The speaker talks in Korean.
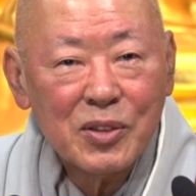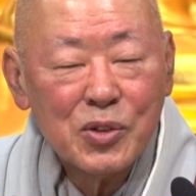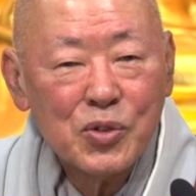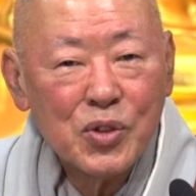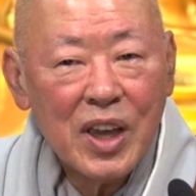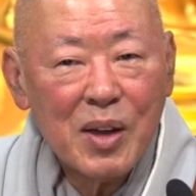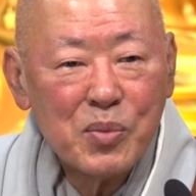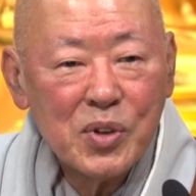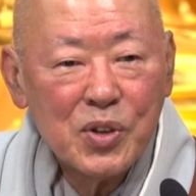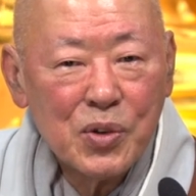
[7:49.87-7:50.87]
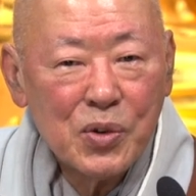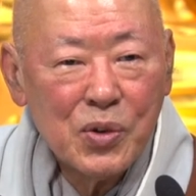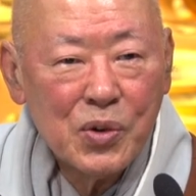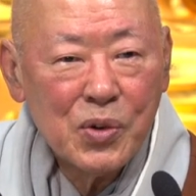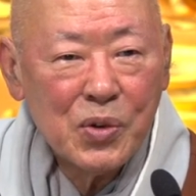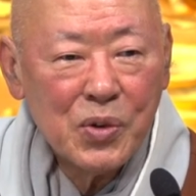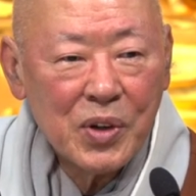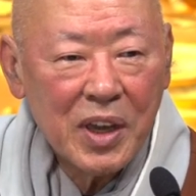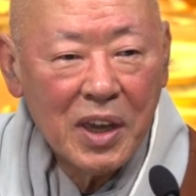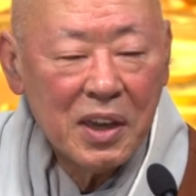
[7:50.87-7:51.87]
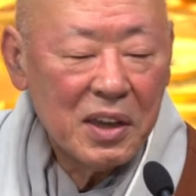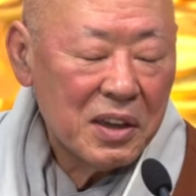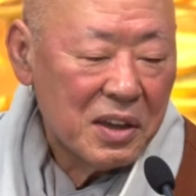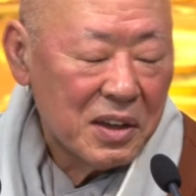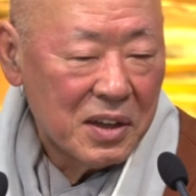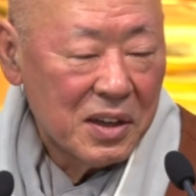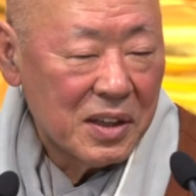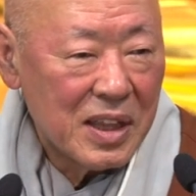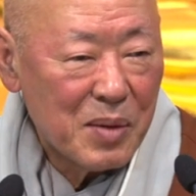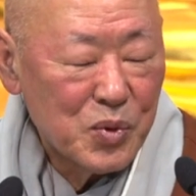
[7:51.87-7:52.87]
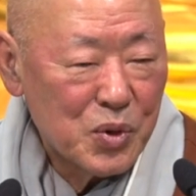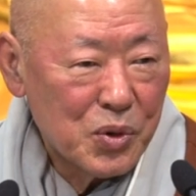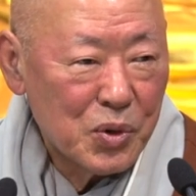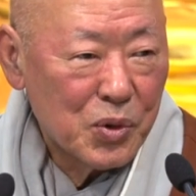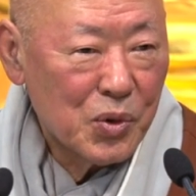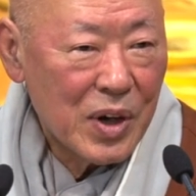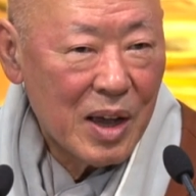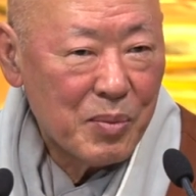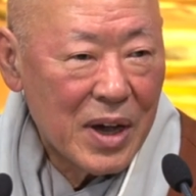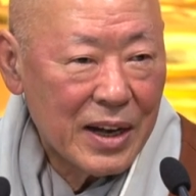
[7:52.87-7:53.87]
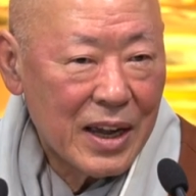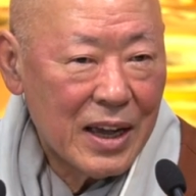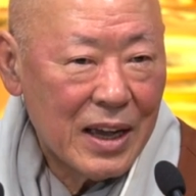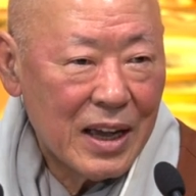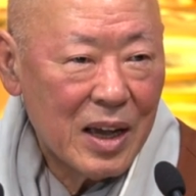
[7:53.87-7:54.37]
그 중에 한번 이렇게 남쪽으로 또 가봐라.